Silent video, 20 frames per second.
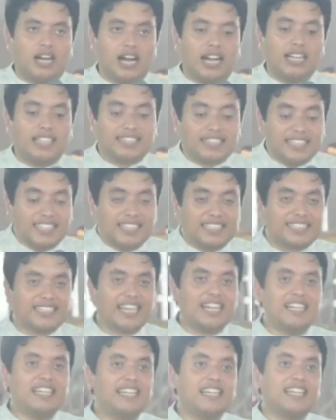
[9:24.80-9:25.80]
इतनी
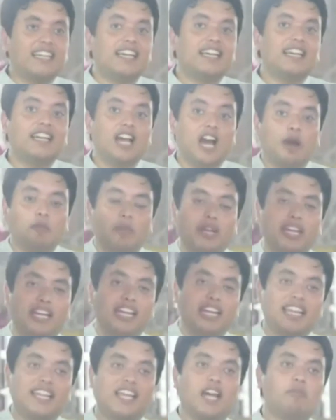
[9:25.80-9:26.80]
चैरिटी की है कि हमें
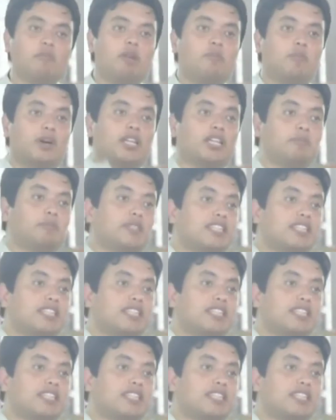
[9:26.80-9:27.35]
इंडिया में बहुत